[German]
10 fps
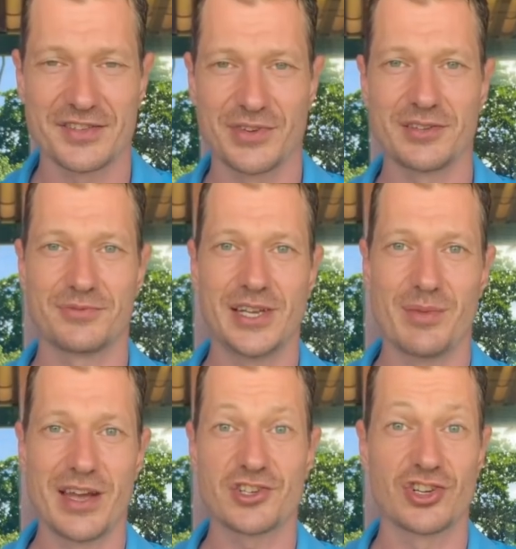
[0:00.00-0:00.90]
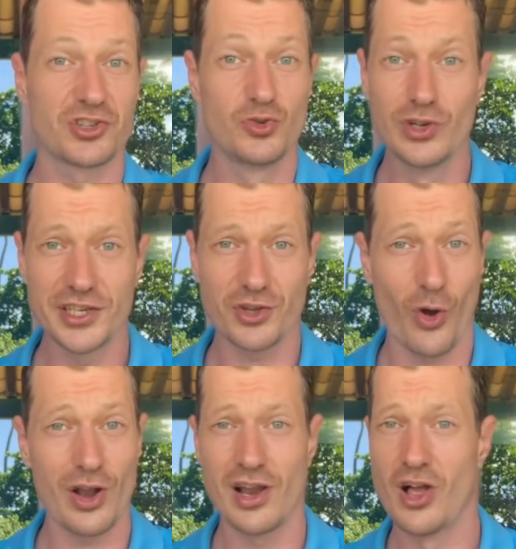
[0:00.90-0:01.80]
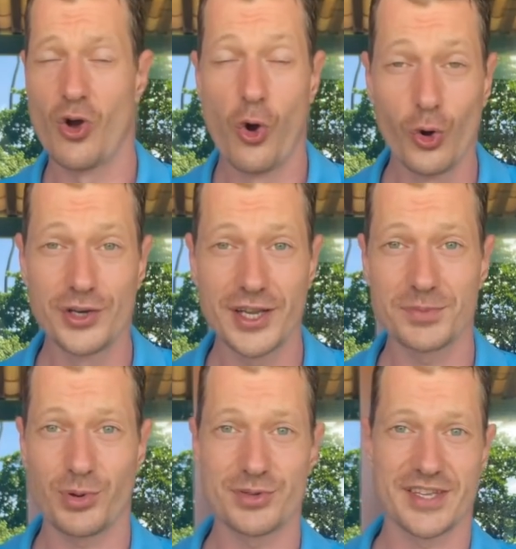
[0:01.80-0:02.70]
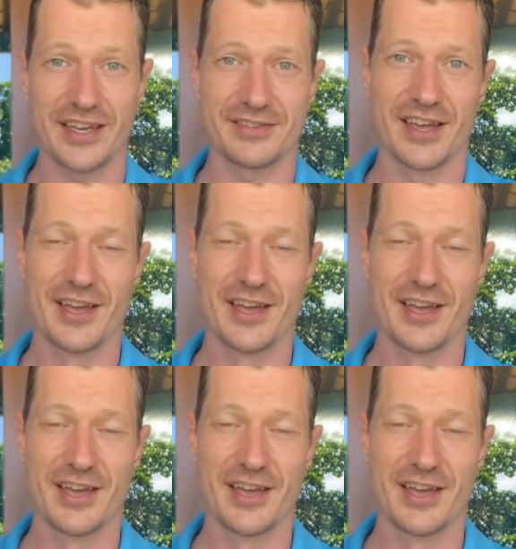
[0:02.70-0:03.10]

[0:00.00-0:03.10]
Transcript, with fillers: Das finden viele Menschen natürlich toll. 100%